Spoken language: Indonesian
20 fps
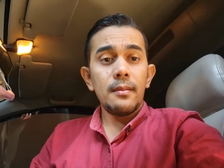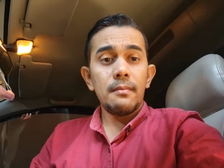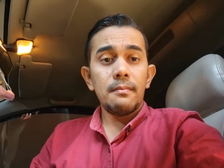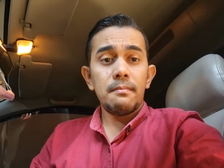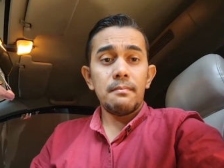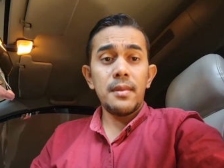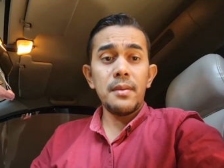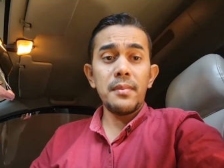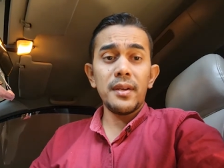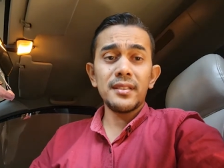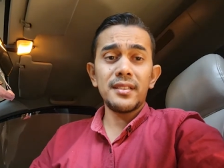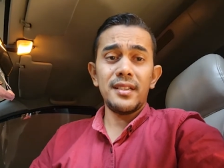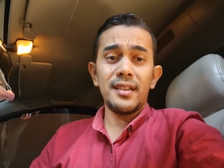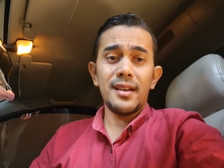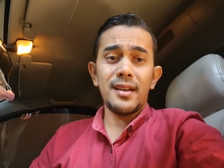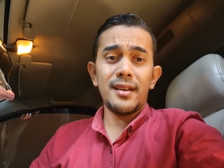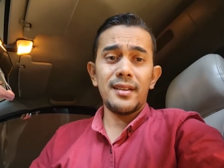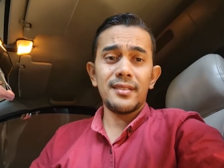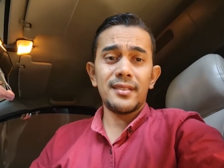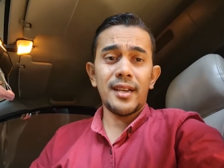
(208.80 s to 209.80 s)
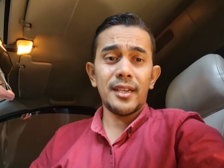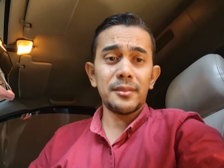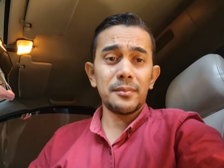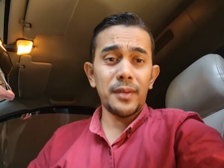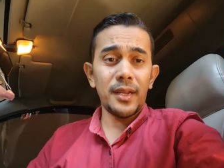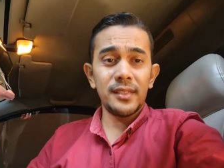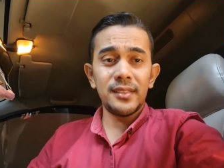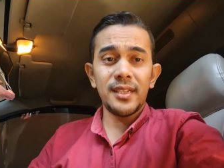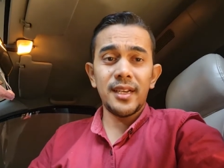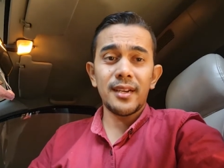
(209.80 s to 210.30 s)
Memang sih ya, saat
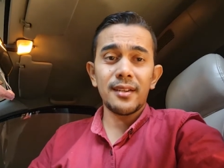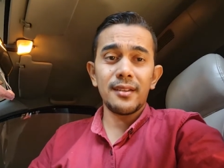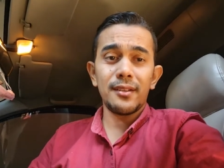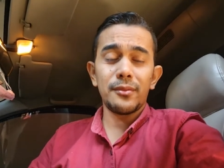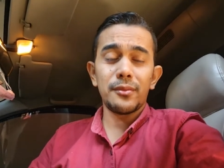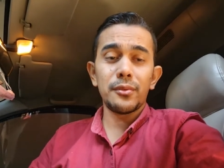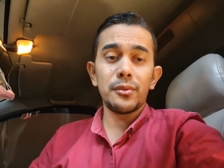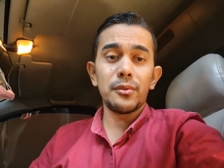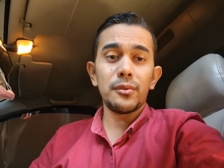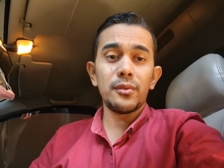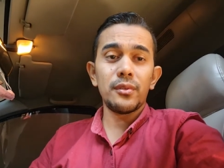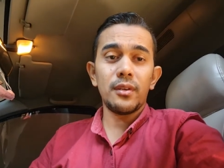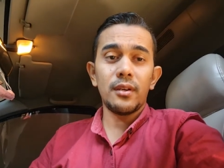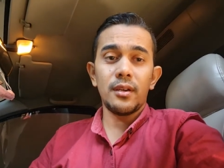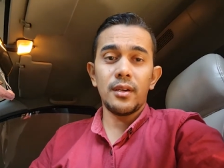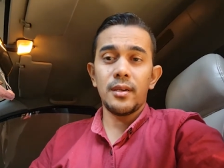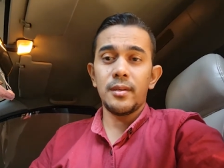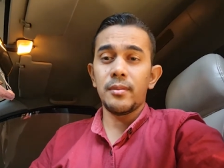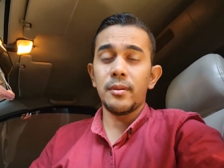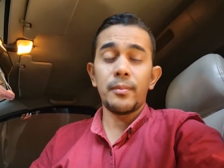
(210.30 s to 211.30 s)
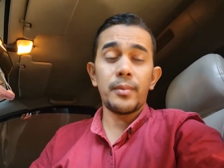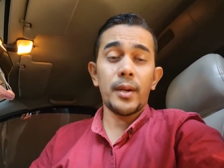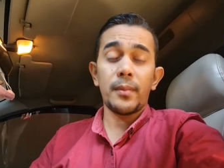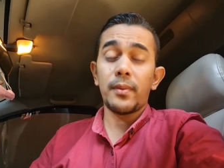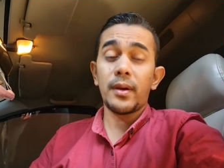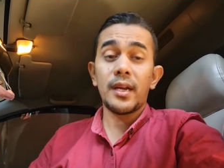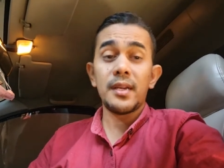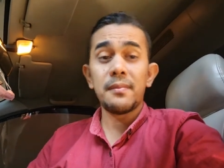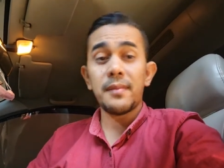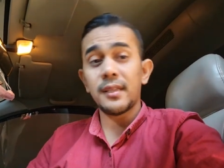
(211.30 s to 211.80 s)
belajar itu e, beberapa
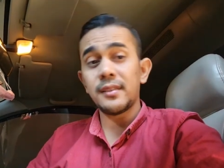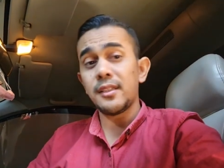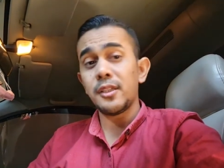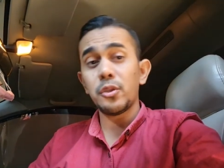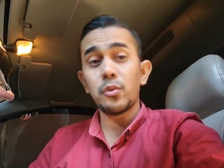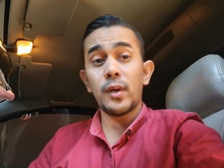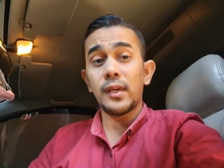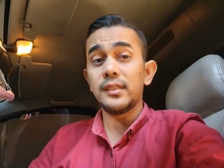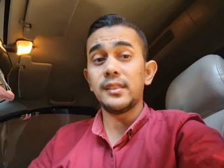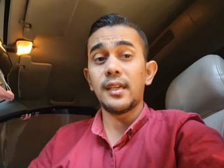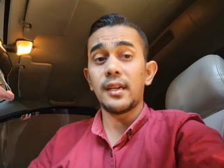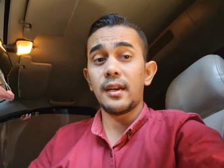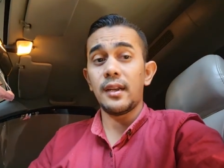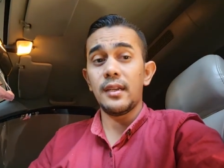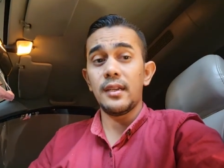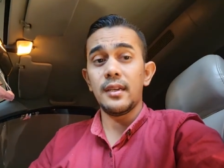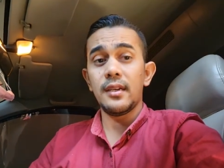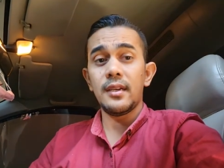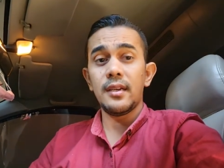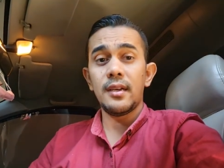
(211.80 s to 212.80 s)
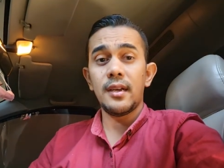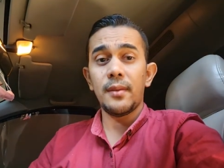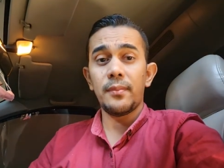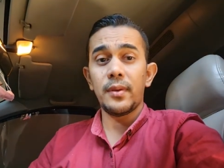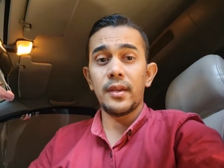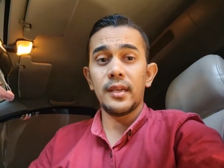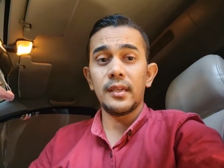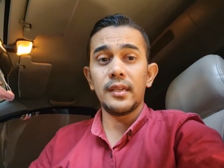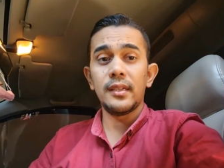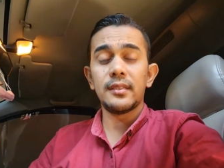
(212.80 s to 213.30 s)
kali mati itu wajar lah ya.
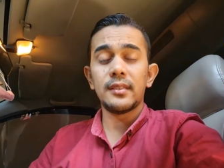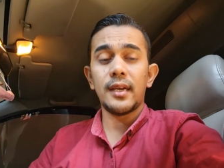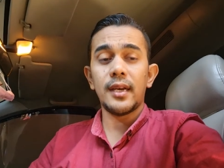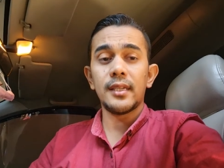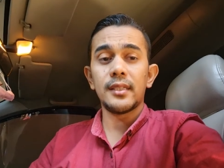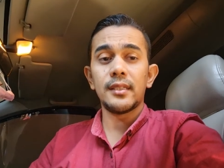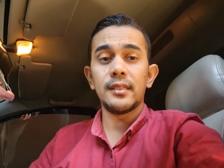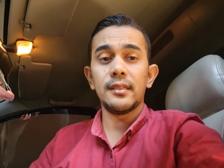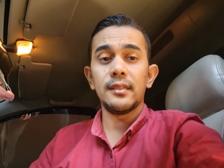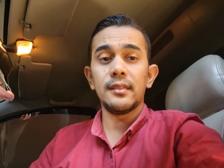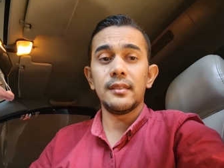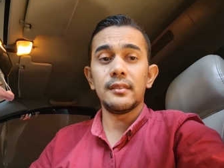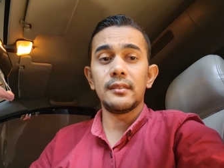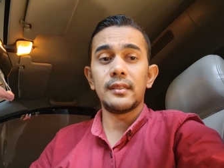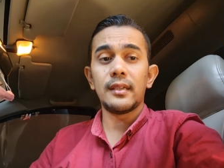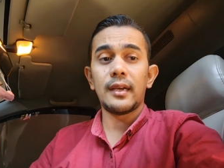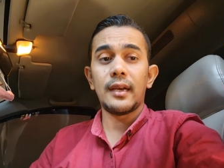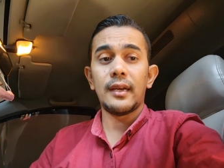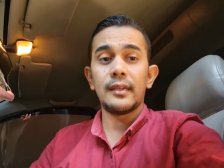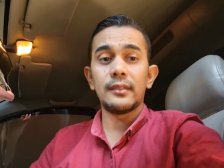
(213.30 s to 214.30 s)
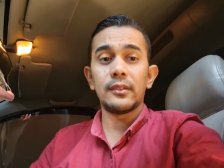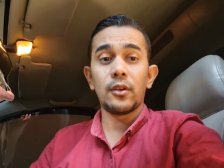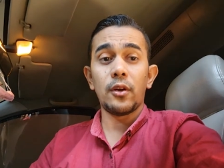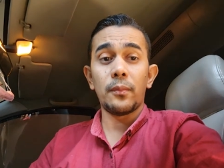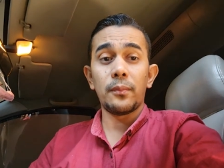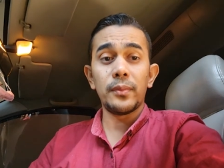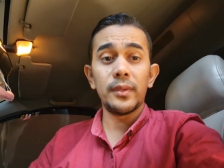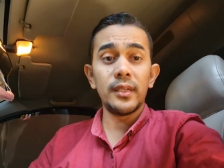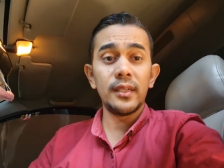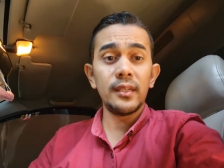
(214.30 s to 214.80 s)
Apalagi saat e, tekan
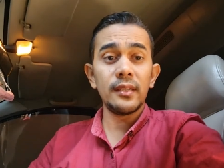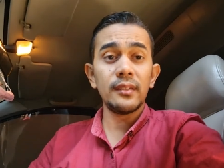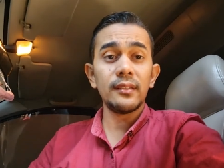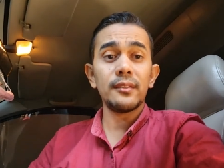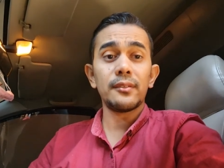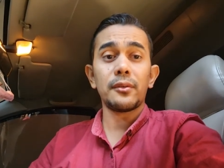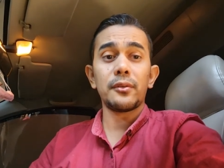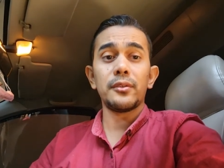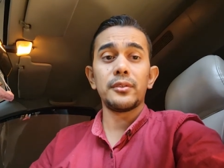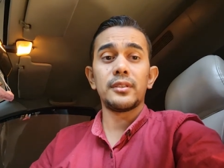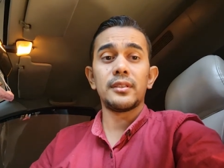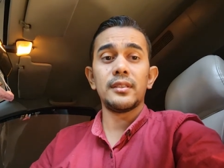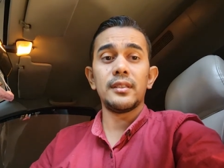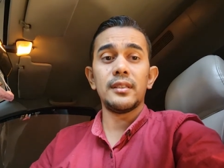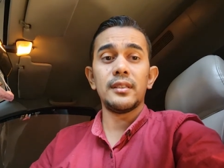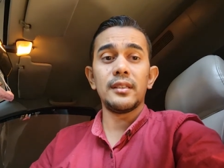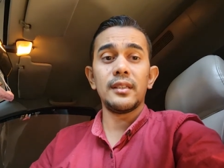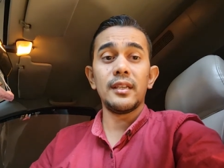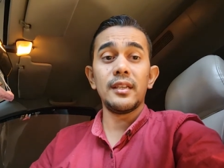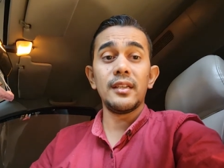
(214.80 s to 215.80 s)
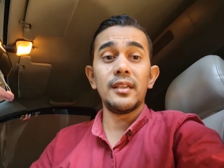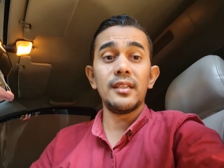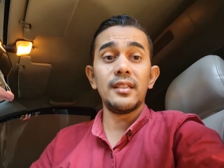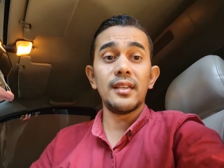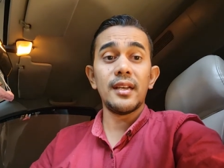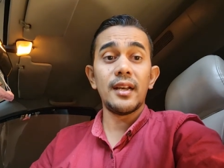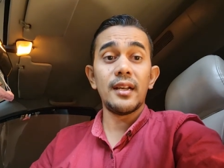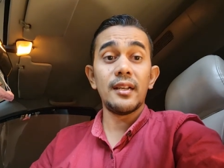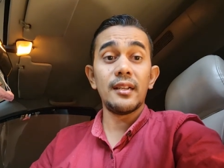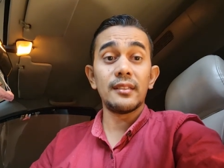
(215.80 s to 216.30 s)
kopling, terus e,
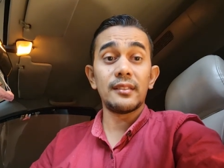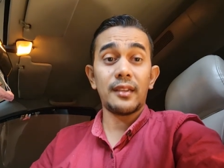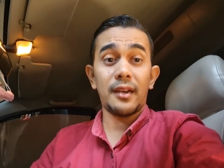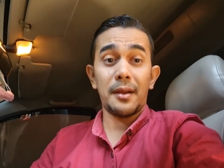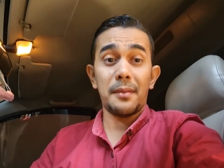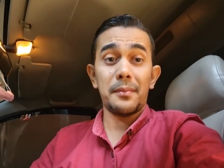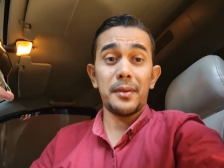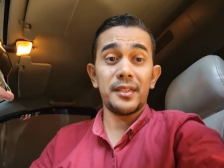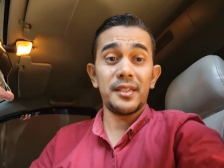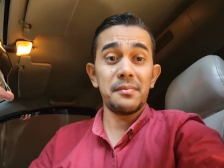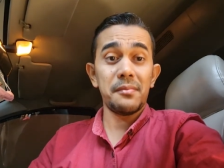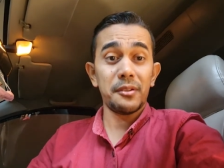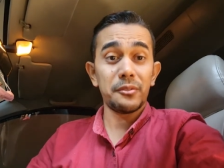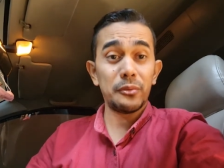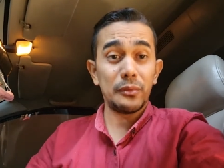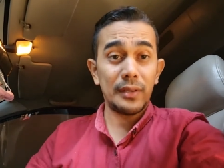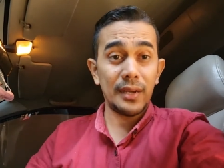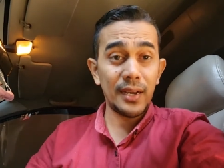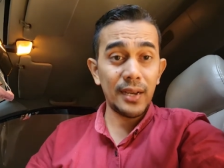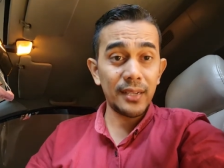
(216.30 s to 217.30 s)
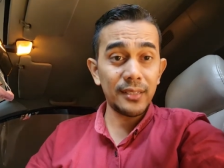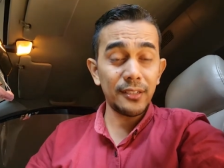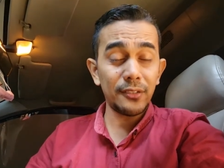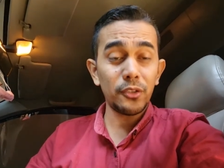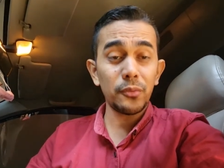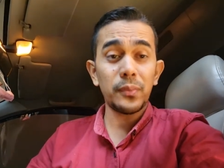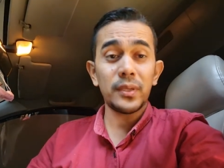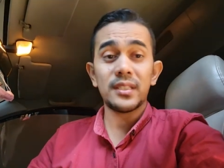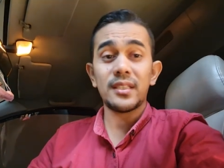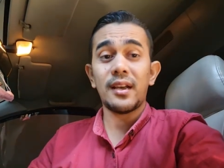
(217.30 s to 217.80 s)
giginya terlambat dimasukkan, itu
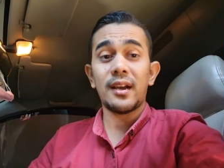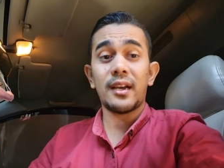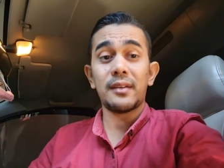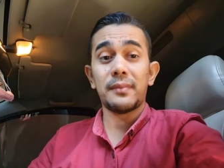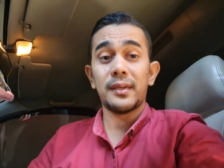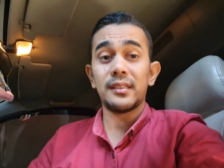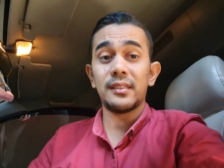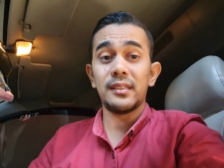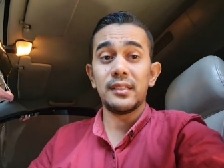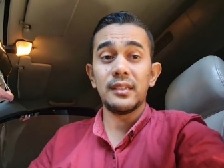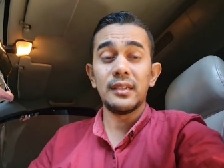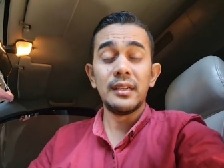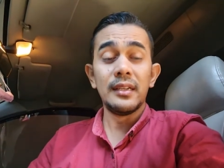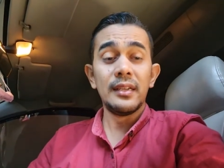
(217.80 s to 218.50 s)
pasti akan mati.